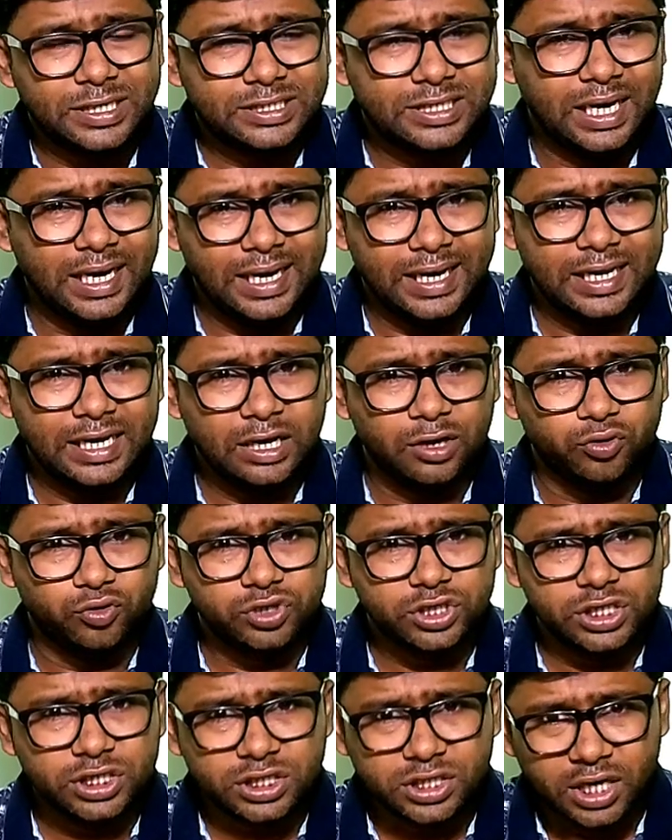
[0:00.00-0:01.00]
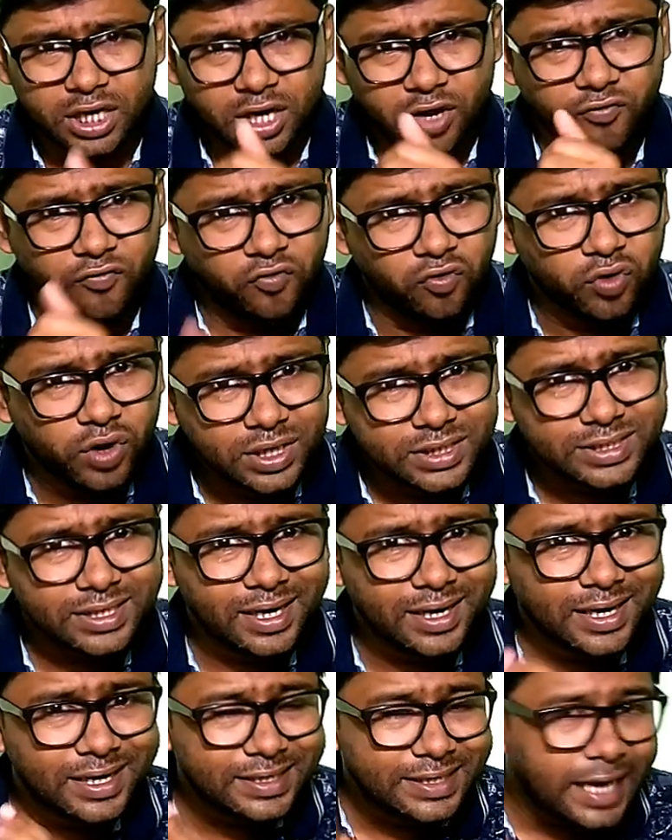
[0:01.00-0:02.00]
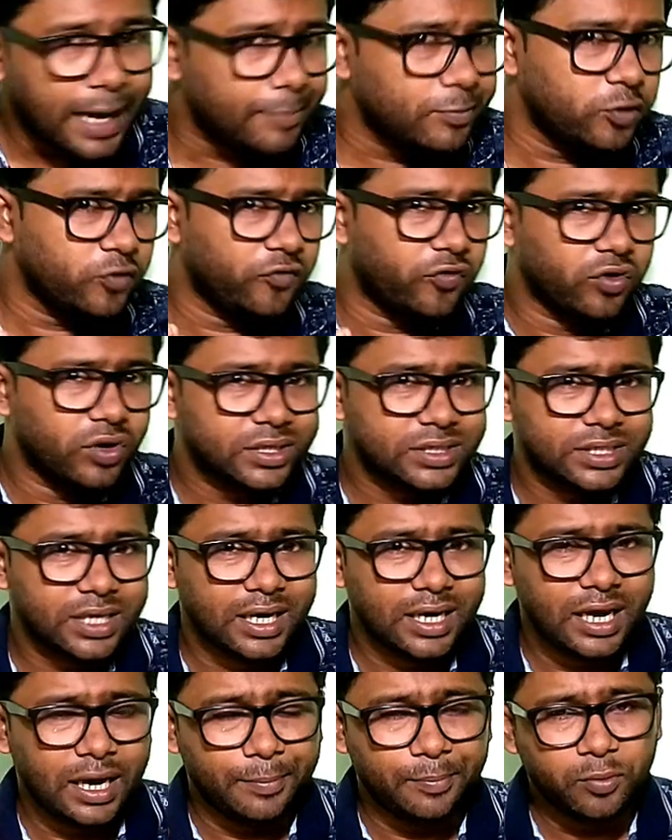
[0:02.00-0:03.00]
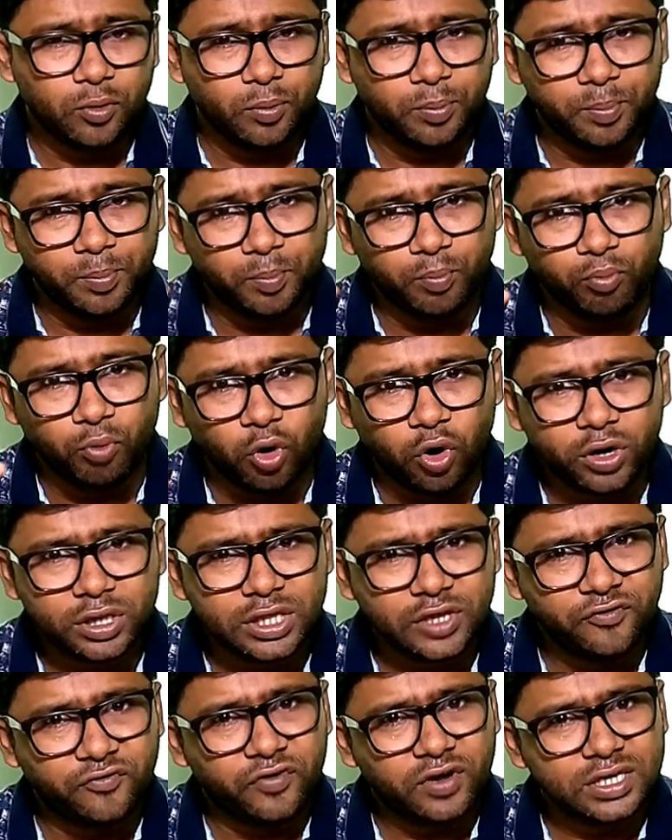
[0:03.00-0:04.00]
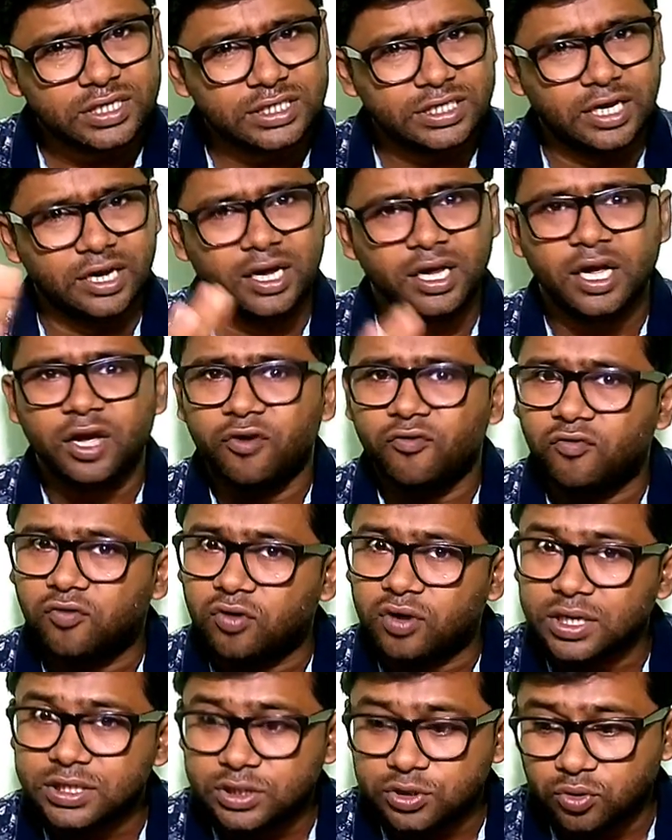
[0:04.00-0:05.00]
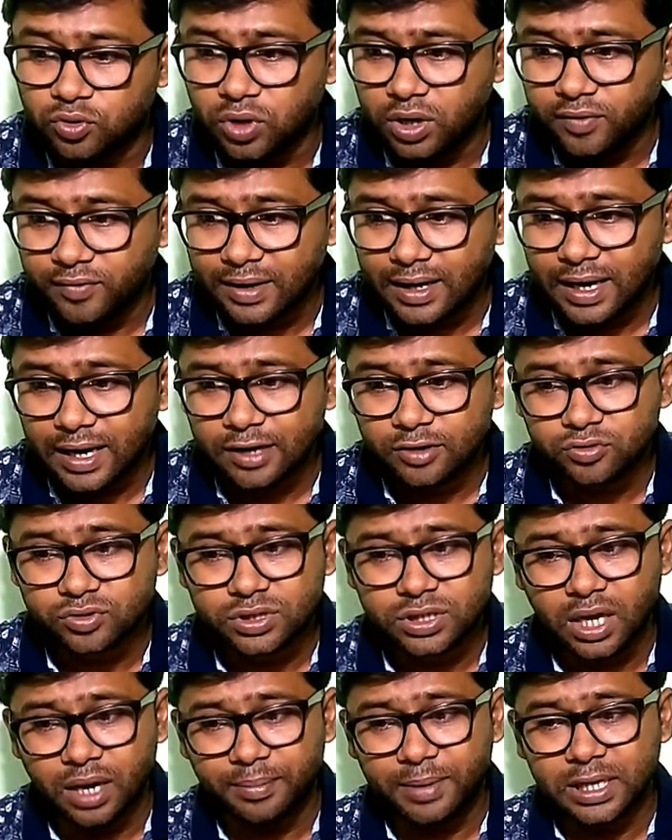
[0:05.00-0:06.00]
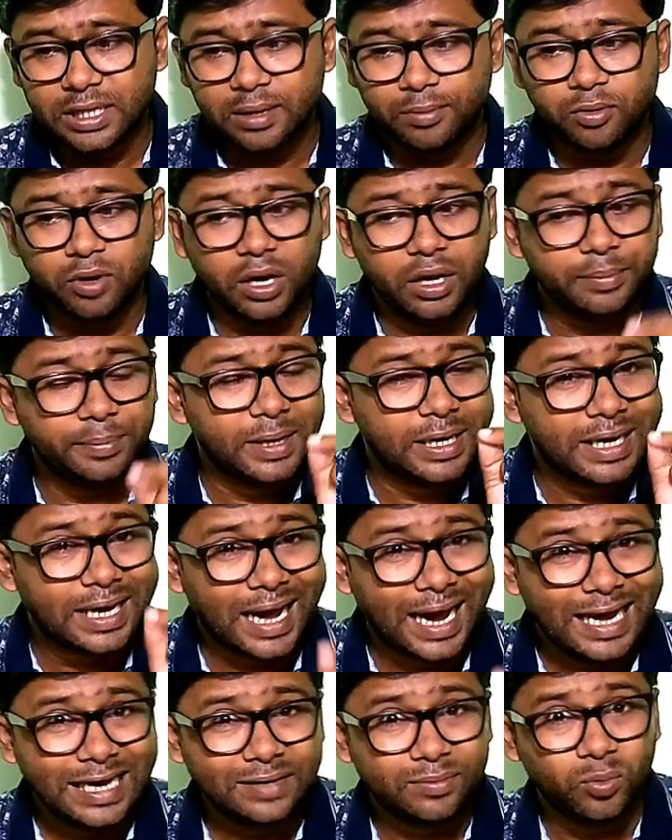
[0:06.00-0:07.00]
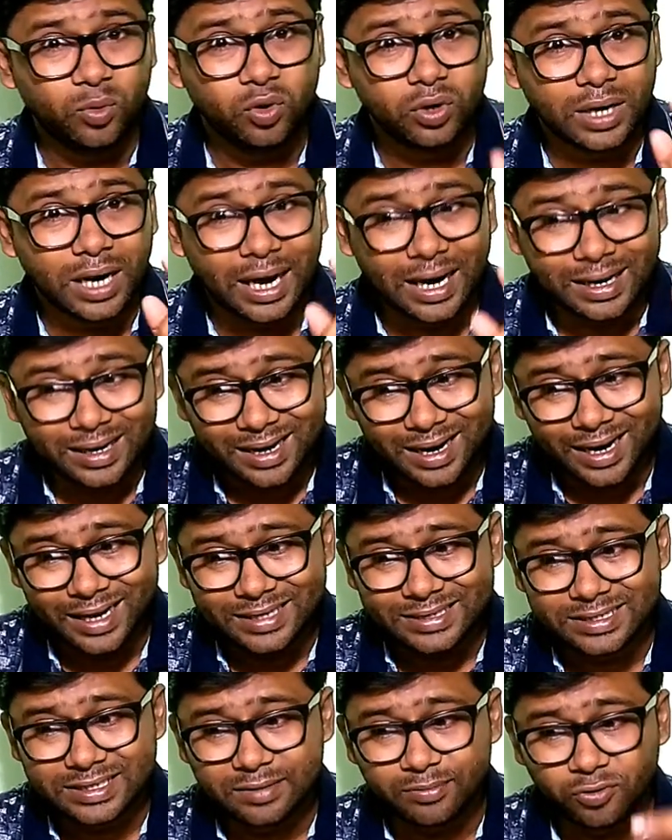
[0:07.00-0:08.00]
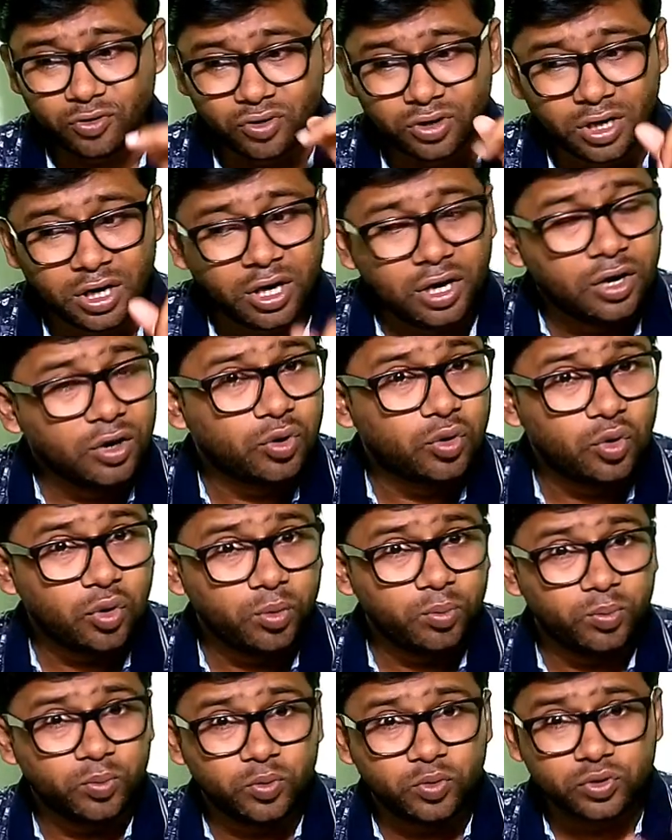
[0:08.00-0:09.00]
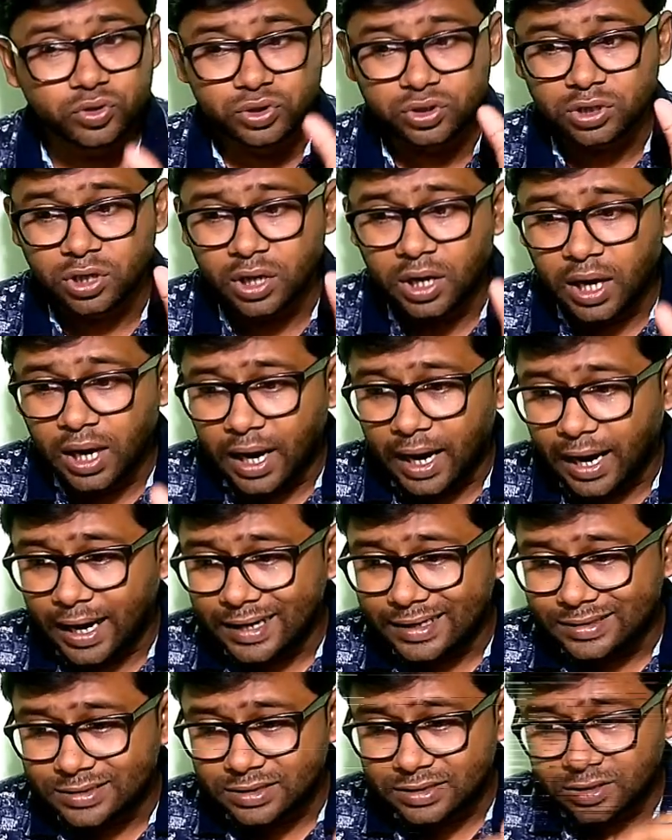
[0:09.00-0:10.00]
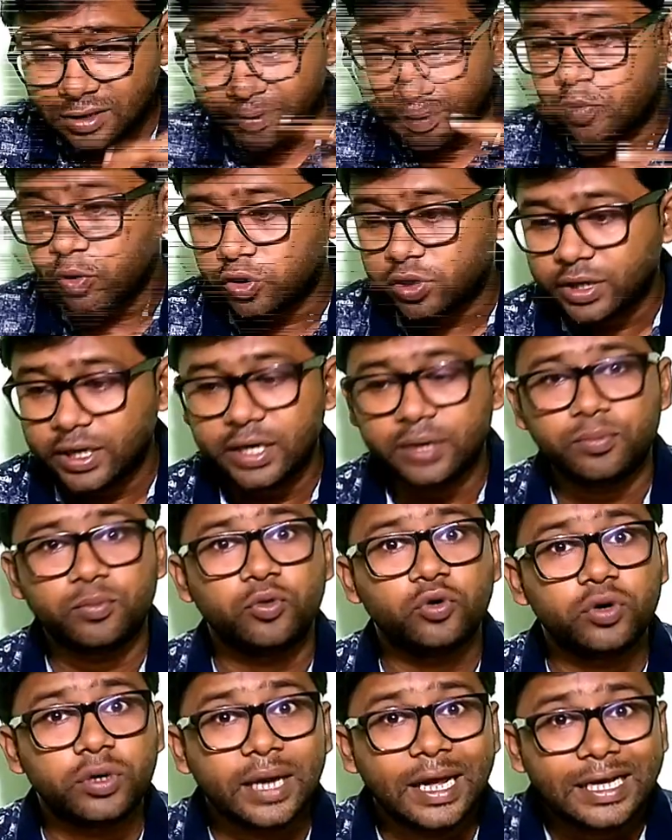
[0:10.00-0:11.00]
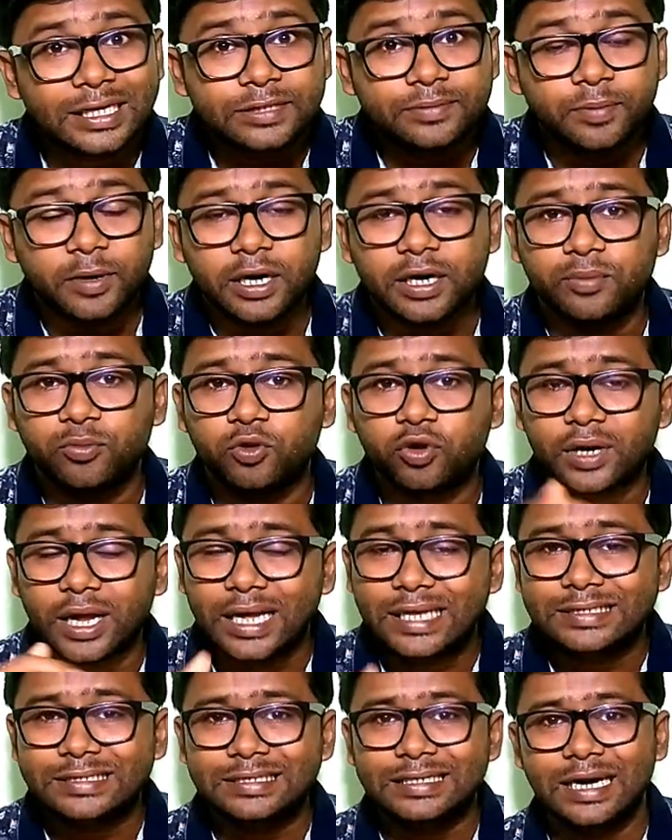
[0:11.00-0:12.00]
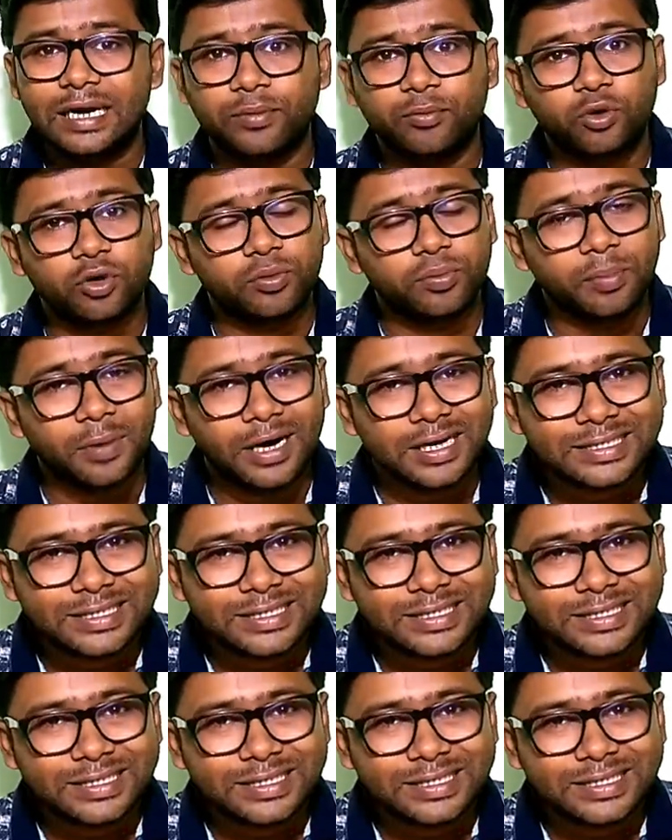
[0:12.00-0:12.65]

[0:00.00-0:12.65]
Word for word: पिक्चर लेने की कोशिश करेंगे फोकस करेंगे टैप टू फोकस करेंगे आपको बहुत ही फास्ट है फोकस होने वाला है उसके बाद आप कहीं पे नाइट मोड अल्ट्रा एच मोड क्रोम बूस्ट एंड पोर्ट्रेट मोड एक्सपर्ट मोड एच मोड